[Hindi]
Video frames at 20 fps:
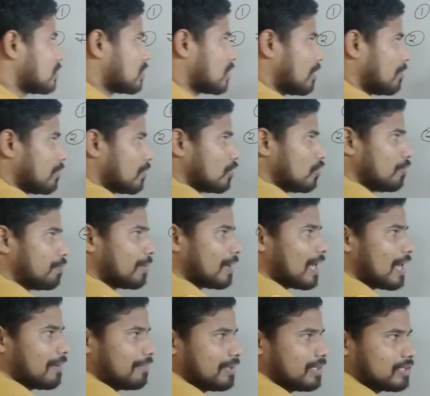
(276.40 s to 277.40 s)
समरूप
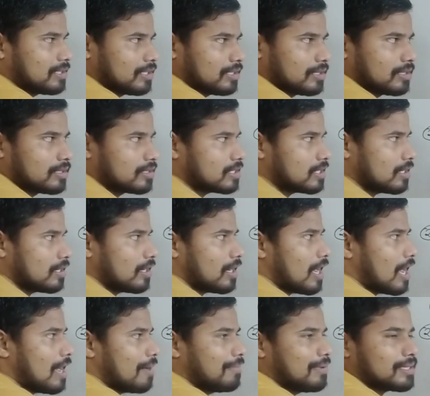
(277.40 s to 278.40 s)
आवेशित
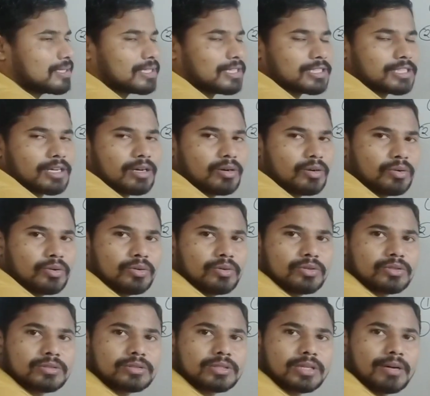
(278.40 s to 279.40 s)
आवेश कैसा हो
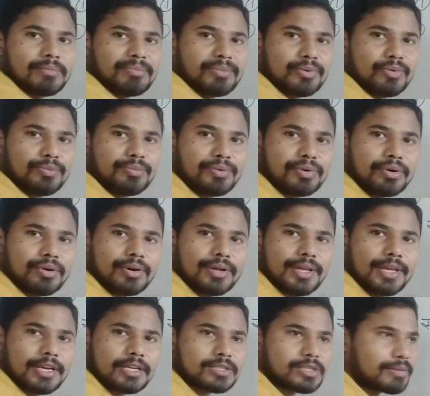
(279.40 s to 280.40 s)
समरूप हो
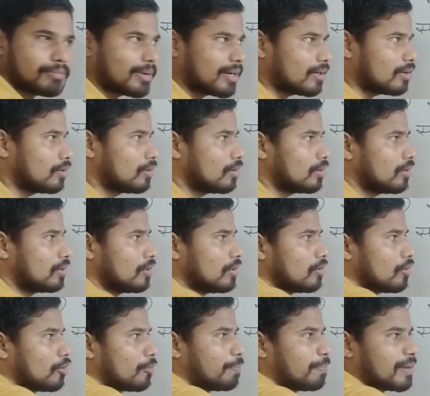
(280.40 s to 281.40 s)
एक समान हो
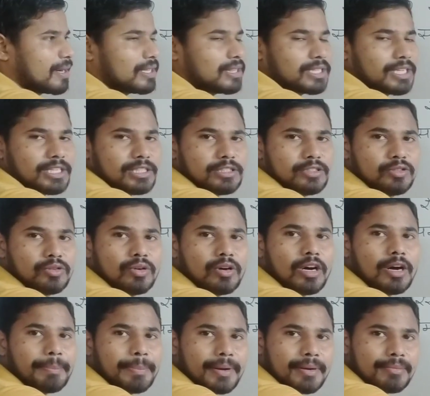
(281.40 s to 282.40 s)
और परत कैसी हो
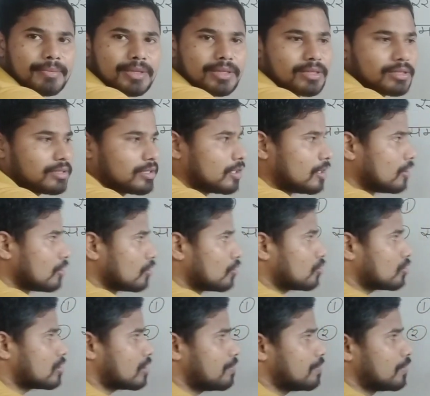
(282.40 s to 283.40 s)
अपरमित
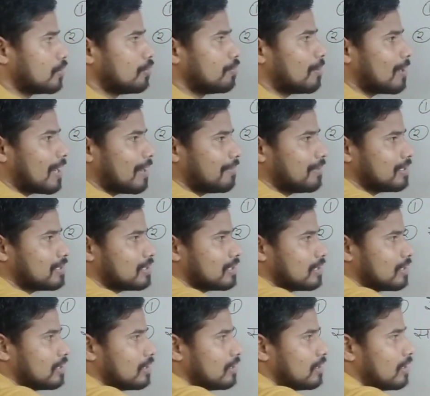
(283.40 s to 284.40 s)
तो समरूप
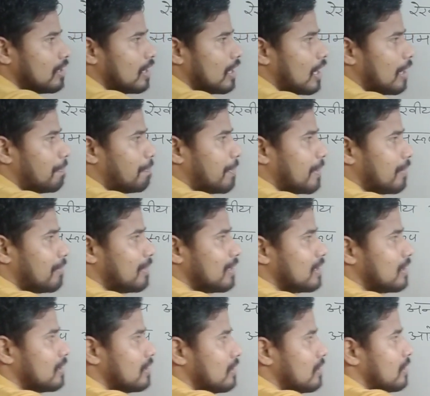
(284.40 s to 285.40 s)
आवेशित
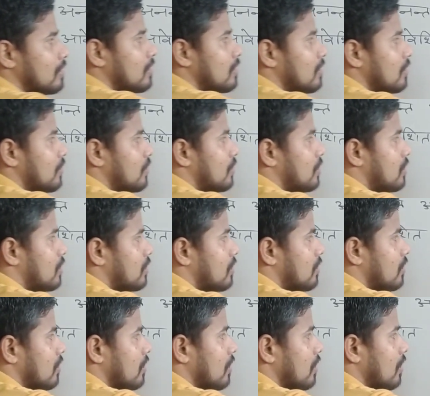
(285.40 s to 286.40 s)
अपरमित
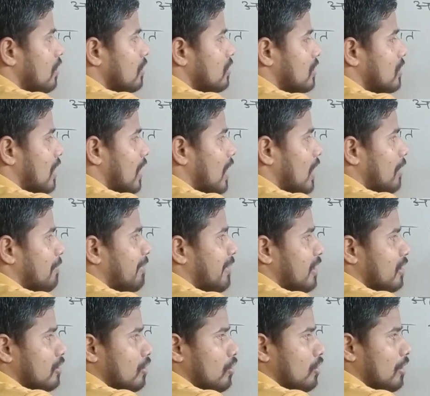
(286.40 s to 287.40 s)
चालक
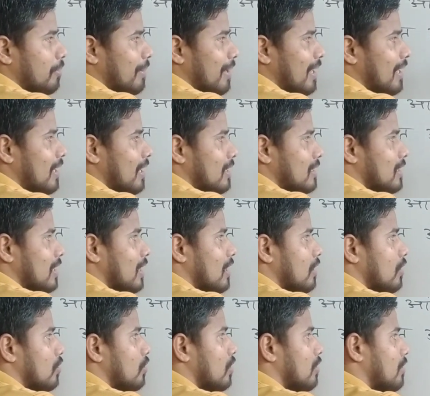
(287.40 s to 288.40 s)
परत लोगे पहले या
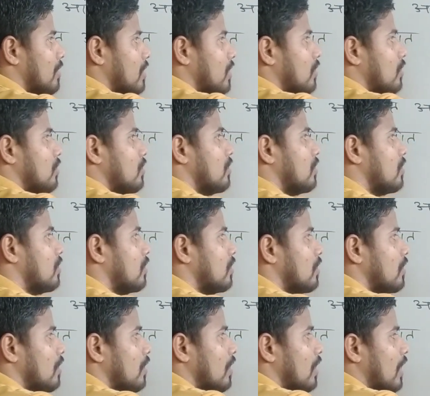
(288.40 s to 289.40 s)
अचालक लोगे बताओ
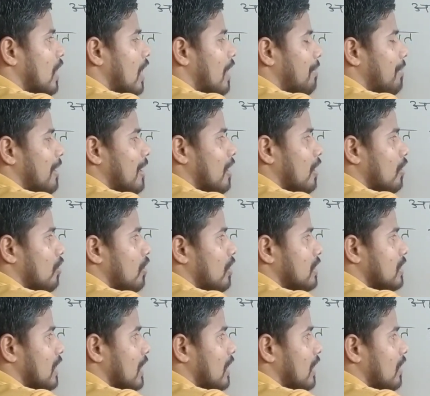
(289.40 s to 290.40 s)
आप यहां कर लो
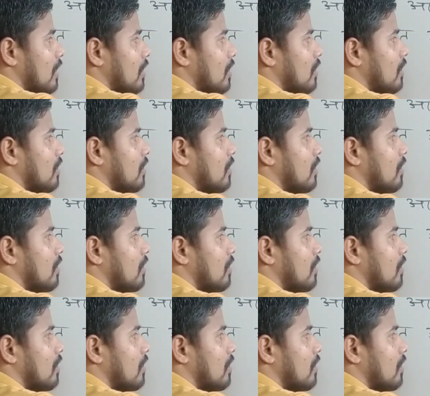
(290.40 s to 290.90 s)
अचालक